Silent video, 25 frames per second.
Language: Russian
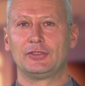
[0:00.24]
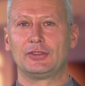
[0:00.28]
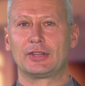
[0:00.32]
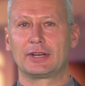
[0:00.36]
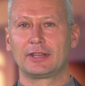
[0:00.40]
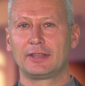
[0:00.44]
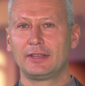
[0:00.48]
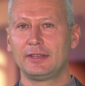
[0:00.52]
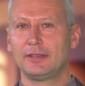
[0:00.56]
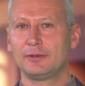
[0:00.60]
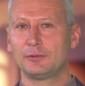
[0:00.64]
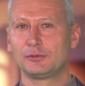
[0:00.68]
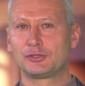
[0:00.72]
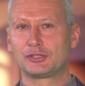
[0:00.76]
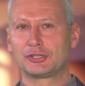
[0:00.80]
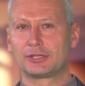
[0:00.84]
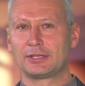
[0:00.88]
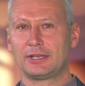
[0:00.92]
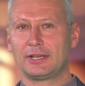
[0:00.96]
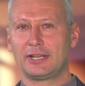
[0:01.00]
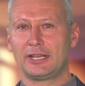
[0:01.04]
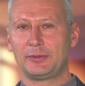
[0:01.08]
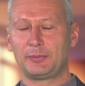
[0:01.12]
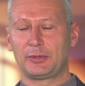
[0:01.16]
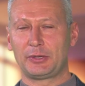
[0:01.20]
Дорогие
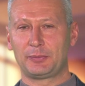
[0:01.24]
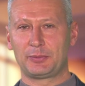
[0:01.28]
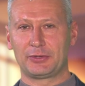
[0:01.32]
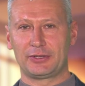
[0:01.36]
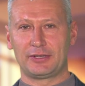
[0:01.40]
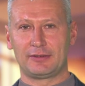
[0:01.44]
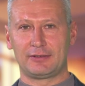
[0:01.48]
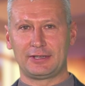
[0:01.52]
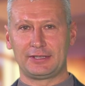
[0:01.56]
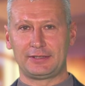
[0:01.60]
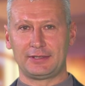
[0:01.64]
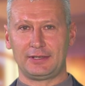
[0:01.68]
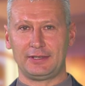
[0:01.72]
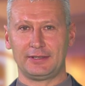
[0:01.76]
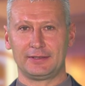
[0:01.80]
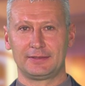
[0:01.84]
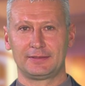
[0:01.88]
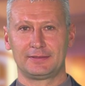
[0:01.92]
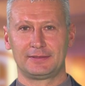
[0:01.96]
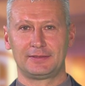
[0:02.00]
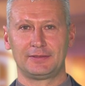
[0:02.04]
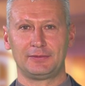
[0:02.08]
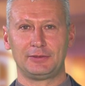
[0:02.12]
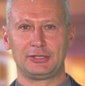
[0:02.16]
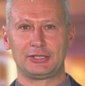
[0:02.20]
учителя и преподаватели,
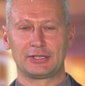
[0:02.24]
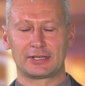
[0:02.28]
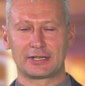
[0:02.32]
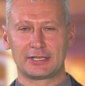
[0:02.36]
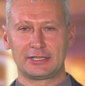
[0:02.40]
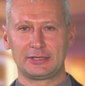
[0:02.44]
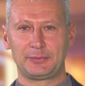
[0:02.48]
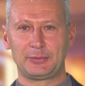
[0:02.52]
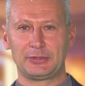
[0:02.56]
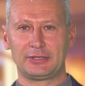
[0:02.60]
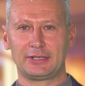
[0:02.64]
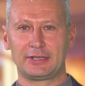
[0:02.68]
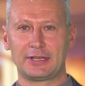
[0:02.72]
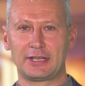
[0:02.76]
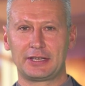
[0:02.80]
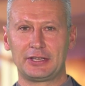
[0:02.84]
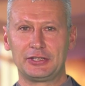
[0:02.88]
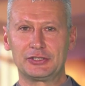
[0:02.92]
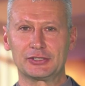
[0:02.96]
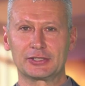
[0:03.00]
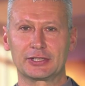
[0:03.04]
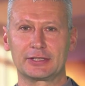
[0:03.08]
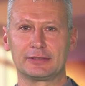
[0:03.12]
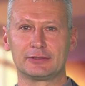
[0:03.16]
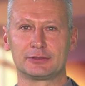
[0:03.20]
ветераны
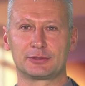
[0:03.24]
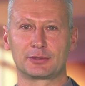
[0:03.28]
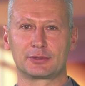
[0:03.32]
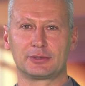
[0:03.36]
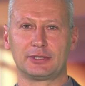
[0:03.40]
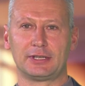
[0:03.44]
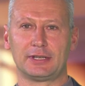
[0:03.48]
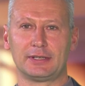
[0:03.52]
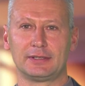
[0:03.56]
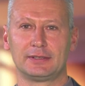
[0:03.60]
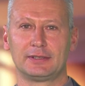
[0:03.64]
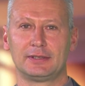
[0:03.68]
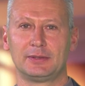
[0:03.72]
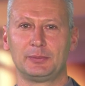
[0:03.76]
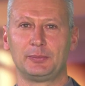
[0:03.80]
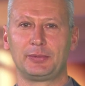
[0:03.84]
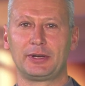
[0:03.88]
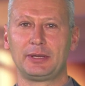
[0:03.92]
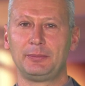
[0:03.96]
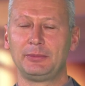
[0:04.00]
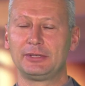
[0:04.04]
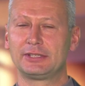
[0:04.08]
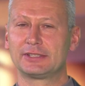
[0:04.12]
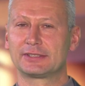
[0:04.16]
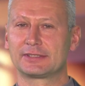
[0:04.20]
педагогического труда,
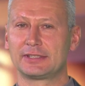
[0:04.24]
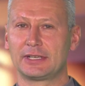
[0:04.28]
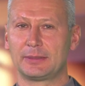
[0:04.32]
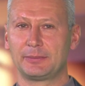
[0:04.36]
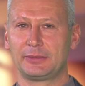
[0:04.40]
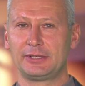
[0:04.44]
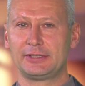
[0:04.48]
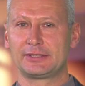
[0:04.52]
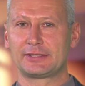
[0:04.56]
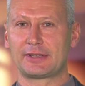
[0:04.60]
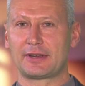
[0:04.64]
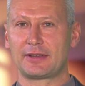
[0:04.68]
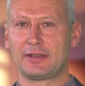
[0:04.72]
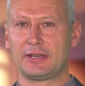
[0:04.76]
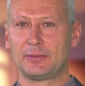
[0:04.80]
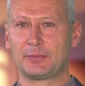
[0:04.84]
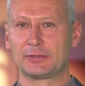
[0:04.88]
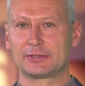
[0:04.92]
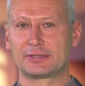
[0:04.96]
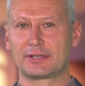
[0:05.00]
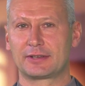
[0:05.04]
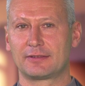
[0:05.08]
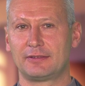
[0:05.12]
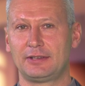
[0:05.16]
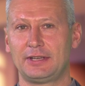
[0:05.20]
примите самые искренние
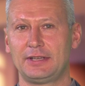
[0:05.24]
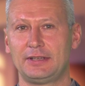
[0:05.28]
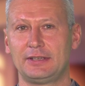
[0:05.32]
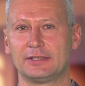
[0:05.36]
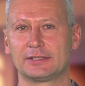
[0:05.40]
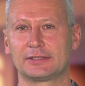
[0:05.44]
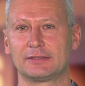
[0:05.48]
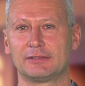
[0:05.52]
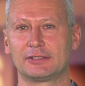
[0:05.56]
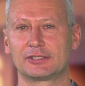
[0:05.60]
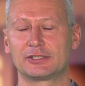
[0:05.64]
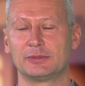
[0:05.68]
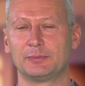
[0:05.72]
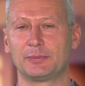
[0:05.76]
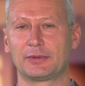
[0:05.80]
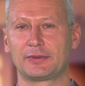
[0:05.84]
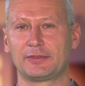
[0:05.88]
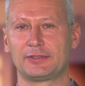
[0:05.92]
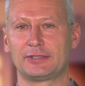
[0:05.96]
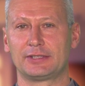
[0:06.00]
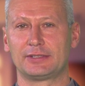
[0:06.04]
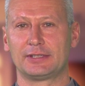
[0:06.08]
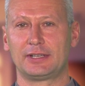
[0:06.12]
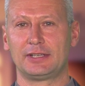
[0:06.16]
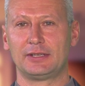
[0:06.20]
поздравления с вашим
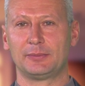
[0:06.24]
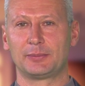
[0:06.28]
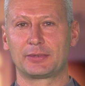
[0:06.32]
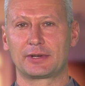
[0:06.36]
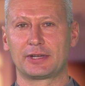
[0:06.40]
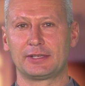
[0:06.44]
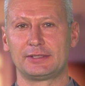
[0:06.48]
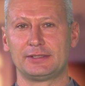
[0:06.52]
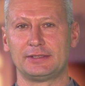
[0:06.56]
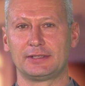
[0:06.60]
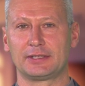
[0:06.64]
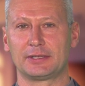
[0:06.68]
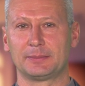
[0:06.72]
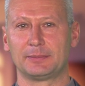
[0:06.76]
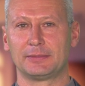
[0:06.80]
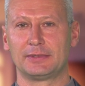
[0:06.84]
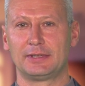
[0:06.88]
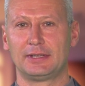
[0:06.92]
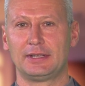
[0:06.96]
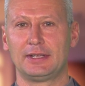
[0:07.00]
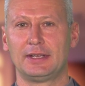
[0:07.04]
профессиональным праздником.